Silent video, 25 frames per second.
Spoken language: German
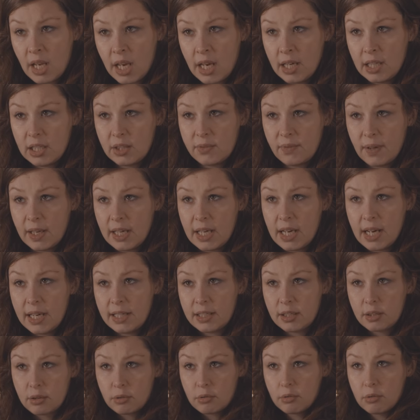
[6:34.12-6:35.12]
ja, das waren
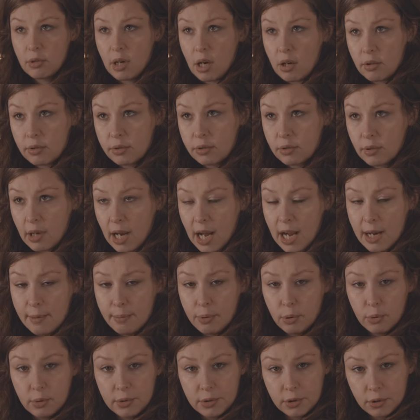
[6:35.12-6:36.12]
halt so auch so
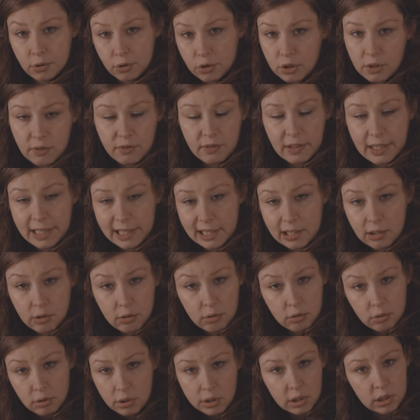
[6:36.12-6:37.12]
halbhose
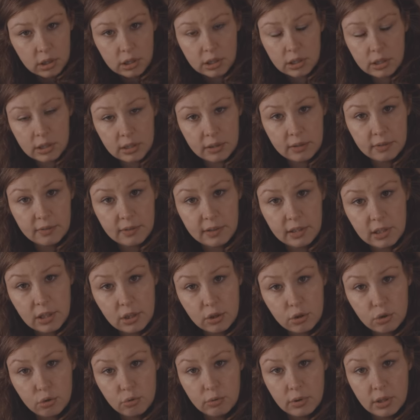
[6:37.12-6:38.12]
Stiefelettenhöhe äh,
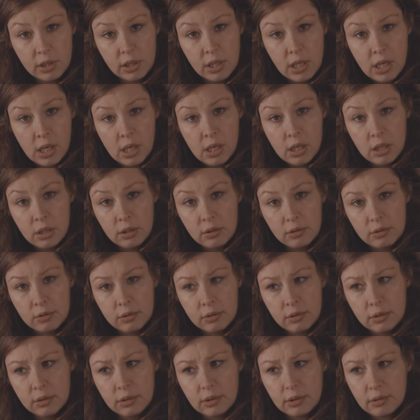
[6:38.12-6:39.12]
Wanderschuhe
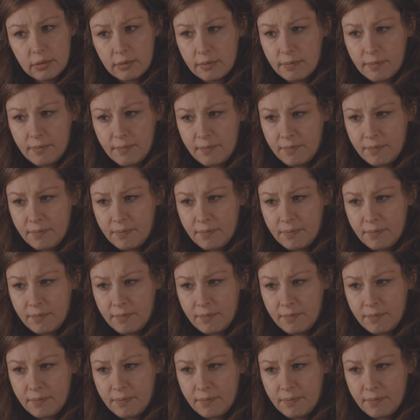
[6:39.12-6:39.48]
und